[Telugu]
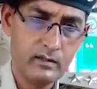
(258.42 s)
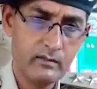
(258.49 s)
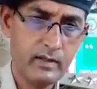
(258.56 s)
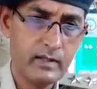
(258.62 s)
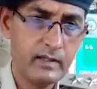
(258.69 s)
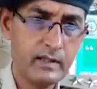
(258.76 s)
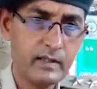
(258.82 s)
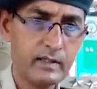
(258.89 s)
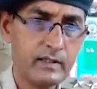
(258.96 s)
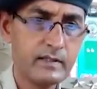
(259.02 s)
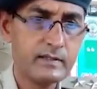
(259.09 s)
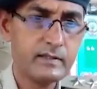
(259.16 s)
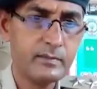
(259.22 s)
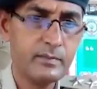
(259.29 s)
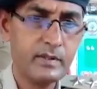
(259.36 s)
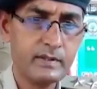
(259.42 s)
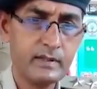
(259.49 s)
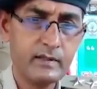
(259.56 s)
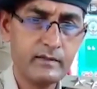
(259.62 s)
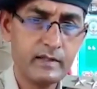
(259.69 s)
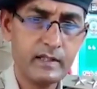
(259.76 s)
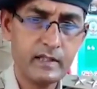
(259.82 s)
వారి సిబ్బంది
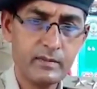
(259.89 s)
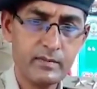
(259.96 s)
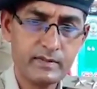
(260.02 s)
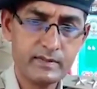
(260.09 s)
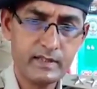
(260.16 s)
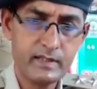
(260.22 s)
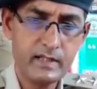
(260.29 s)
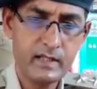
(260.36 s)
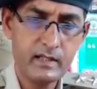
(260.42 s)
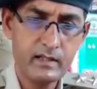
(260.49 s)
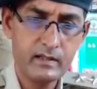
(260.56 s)
వెంకట బస్సయ్య